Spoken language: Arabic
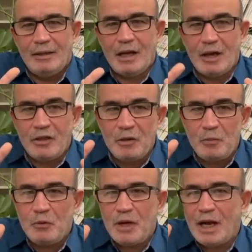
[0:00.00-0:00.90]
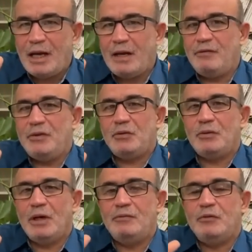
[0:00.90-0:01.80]
تكذبون على
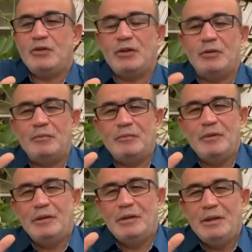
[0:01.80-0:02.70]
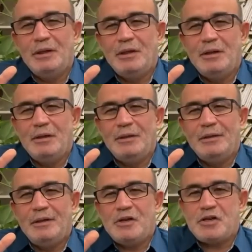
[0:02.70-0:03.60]
انفسكم
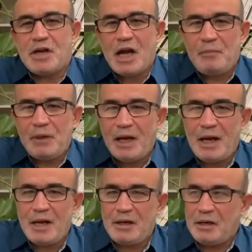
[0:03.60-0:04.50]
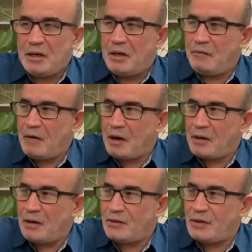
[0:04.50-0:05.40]
الشعب يعاني الفقر
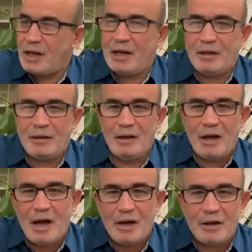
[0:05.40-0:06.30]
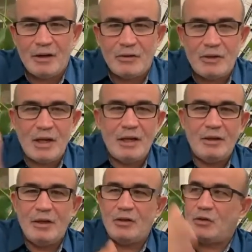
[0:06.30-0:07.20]
يزداد القهر
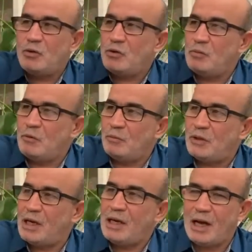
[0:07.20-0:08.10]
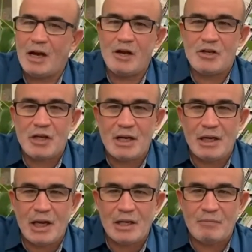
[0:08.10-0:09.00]
يزداد السجون ممتلئه
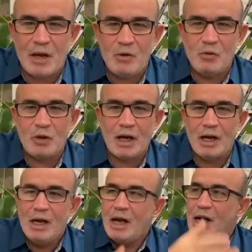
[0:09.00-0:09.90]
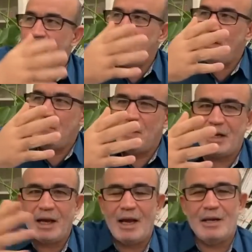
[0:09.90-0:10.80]
الشركات مهلوكه العمل ما
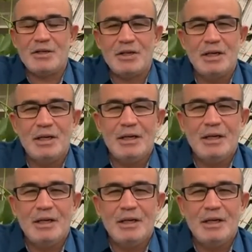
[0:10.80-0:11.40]
كانش